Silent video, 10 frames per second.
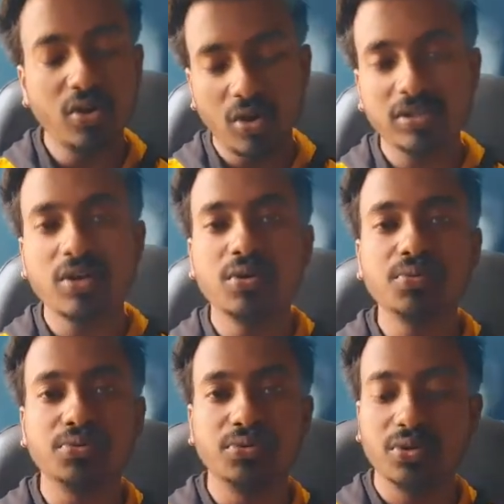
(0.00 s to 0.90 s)
রংটাও খুব
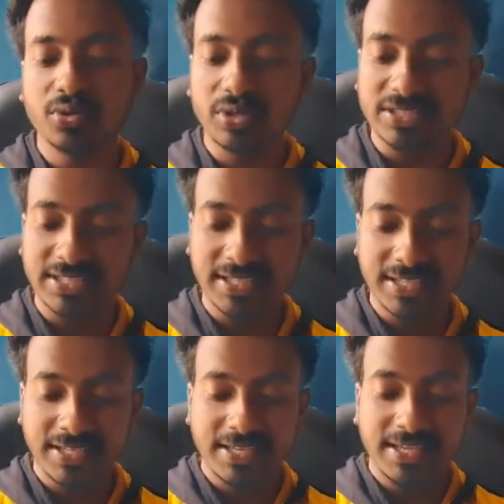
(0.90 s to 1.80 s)
সুন্দর করেছে
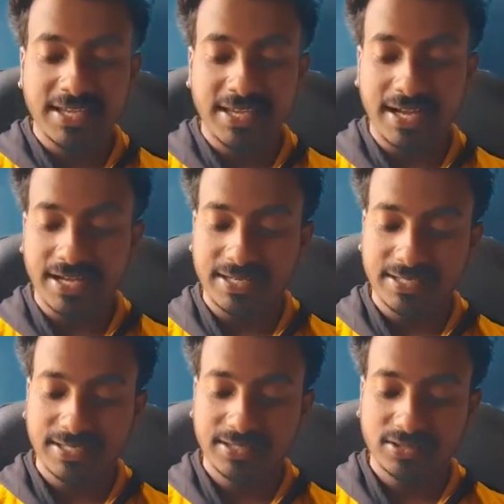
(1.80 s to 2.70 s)

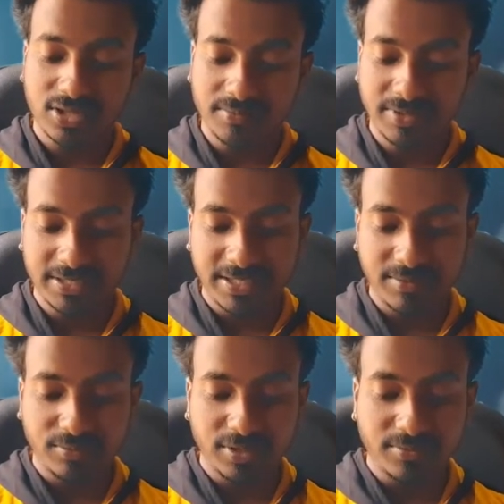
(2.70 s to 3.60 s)
আঁকাটা সব দিকটাই
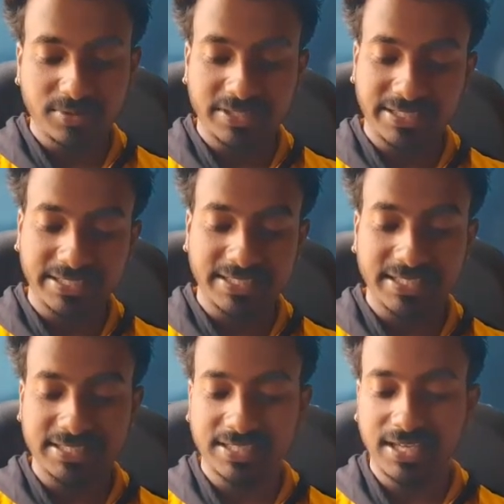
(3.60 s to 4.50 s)
মোটামুটি ঠিকই
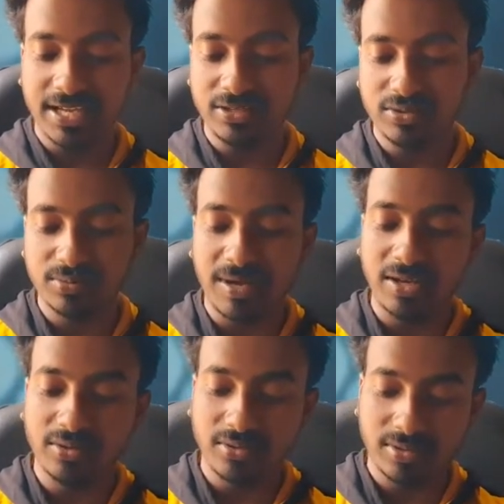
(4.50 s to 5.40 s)
আছে আর একটু
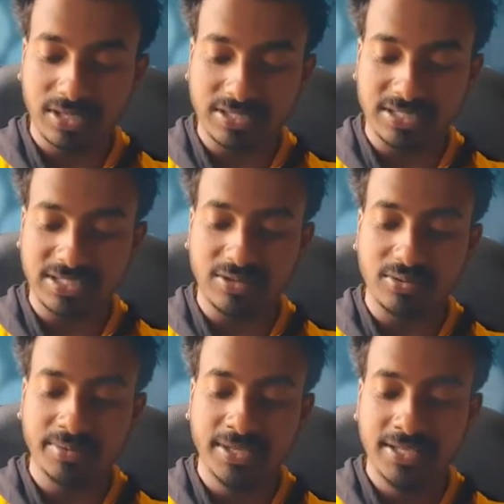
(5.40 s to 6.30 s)
ভালো করার চেষ্টা
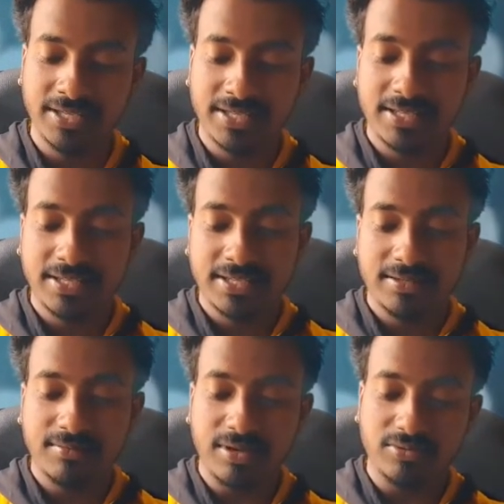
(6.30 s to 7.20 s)
করবে
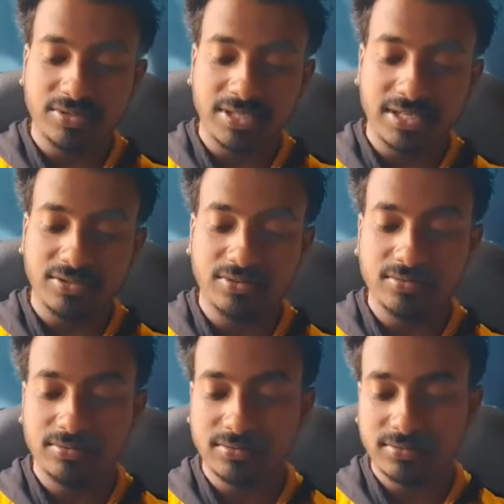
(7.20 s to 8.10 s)
মানুষটা একটু
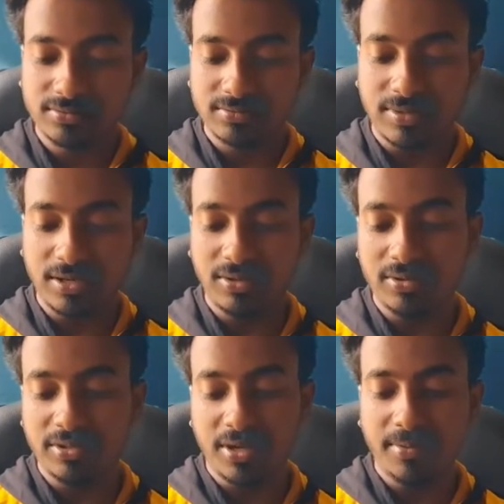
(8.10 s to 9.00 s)
ভালো
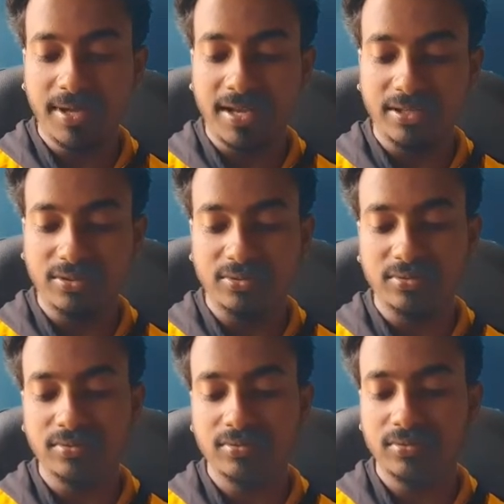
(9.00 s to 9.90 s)
করতে হবে আর একটু
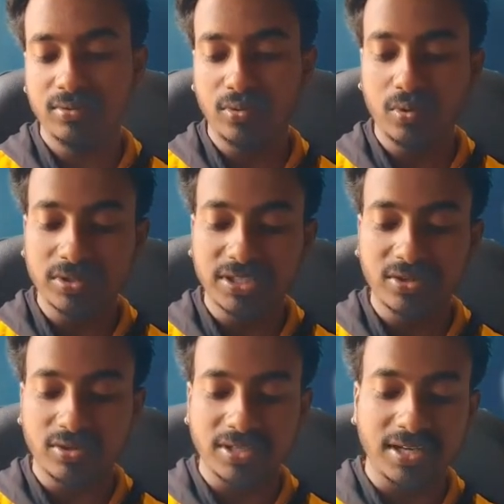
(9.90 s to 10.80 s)
কলসির
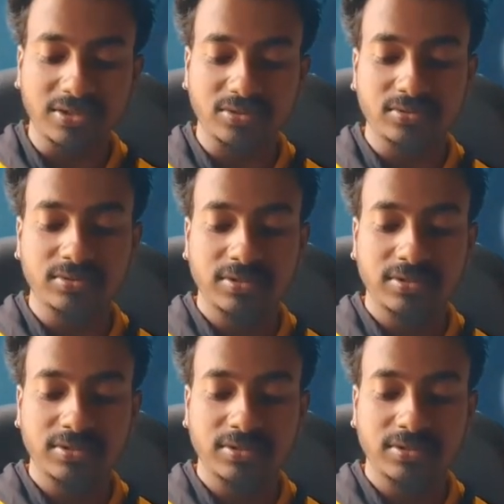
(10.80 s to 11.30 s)
রংটা একটু